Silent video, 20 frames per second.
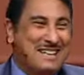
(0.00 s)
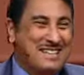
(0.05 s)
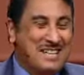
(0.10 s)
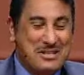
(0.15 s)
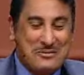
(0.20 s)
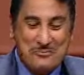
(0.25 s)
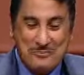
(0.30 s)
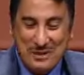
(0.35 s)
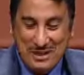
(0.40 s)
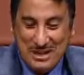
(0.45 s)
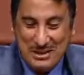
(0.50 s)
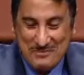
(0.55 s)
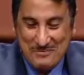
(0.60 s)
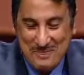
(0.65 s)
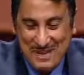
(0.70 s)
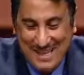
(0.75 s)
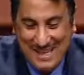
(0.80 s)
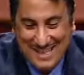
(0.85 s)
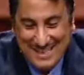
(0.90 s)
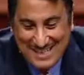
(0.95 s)
في النقطة دي
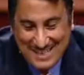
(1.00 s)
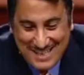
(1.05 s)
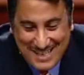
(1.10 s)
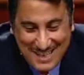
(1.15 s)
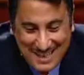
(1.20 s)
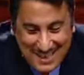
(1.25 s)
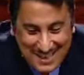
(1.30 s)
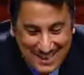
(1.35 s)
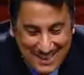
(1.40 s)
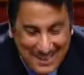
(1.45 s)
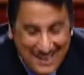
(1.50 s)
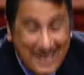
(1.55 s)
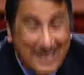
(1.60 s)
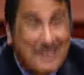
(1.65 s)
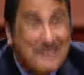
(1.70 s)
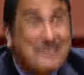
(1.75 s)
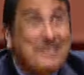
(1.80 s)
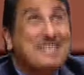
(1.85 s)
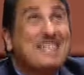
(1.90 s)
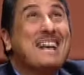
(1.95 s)
معناها ايه
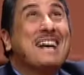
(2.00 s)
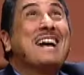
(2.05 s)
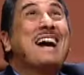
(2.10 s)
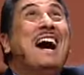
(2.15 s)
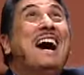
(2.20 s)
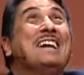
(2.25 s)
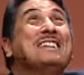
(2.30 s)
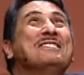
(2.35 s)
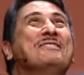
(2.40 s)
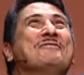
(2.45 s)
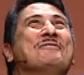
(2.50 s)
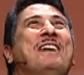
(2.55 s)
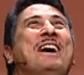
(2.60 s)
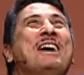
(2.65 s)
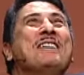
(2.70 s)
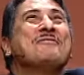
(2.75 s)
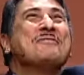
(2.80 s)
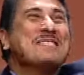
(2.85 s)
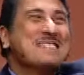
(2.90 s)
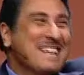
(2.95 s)
بالنسبة لرب
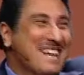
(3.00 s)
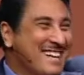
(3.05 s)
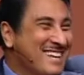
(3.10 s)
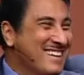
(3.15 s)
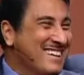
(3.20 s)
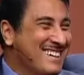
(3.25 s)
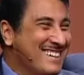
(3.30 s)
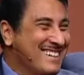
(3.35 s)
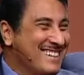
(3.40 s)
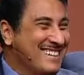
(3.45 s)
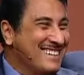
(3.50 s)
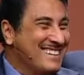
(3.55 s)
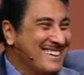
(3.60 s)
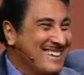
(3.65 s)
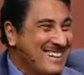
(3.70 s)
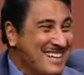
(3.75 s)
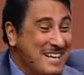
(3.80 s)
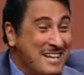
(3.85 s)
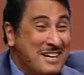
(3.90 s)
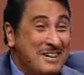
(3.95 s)
السماء
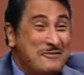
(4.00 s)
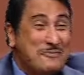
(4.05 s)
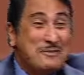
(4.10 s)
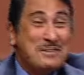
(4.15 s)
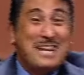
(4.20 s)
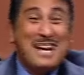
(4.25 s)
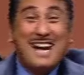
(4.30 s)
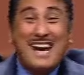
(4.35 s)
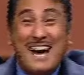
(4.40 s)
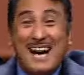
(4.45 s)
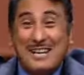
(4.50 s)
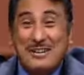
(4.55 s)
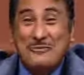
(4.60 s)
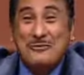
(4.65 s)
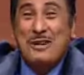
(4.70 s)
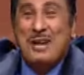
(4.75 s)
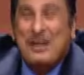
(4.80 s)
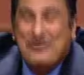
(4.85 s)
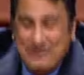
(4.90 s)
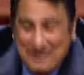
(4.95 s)
بالنسبة
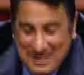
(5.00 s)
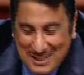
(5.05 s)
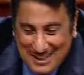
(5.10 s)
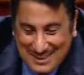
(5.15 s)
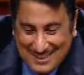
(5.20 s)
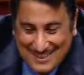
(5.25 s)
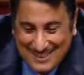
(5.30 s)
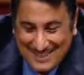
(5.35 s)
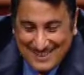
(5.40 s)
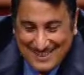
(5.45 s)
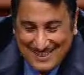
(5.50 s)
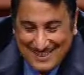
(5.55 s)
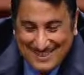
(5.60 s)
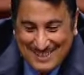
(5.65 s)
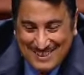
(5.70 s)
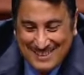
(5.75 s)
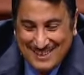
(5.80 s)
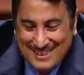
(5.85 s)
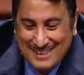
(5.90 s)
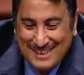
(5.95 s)
لرب السماء
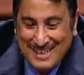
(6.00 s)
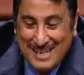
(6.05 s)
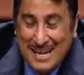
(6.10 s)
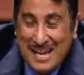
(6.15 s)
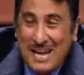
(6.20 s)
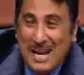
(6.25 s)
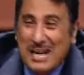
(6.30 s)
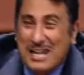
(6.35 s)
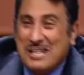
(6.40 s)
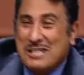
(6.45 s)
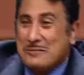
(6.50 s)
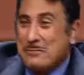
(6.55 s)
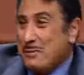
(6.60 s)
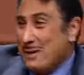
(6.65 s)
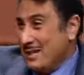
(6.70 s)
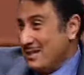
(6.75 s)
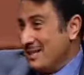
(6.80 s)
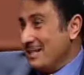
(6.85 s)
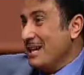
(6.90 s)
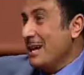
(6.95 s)
إنه
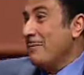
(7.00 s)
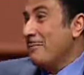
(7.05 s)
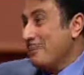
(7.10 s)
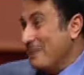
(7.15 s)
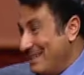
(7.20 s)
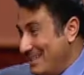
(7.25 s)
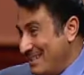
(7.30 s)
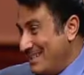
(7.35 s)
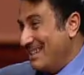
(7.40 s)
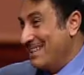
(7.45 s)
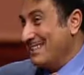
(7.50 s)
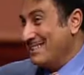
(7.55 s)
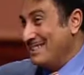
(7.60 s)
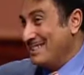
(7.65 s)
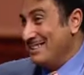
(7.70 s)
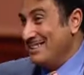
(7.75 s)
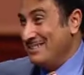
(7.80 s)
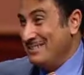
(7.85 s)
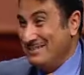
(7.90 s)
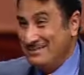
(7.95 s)
يعلن عن تقديره
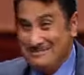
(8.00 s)
ليا